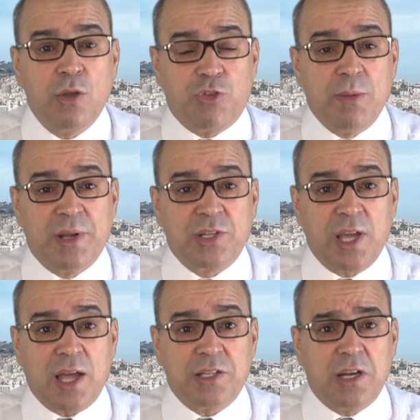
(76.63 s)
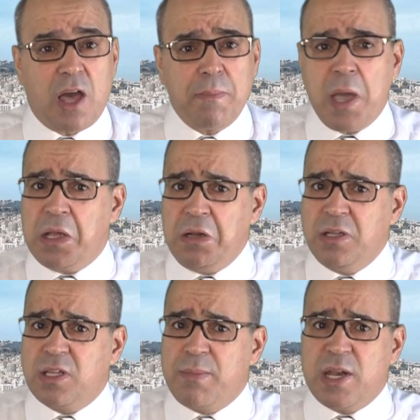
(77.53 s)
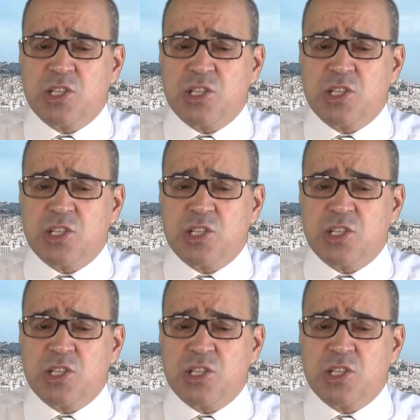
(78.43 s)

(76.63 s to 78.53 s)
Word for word: في منطقة القبائل عندما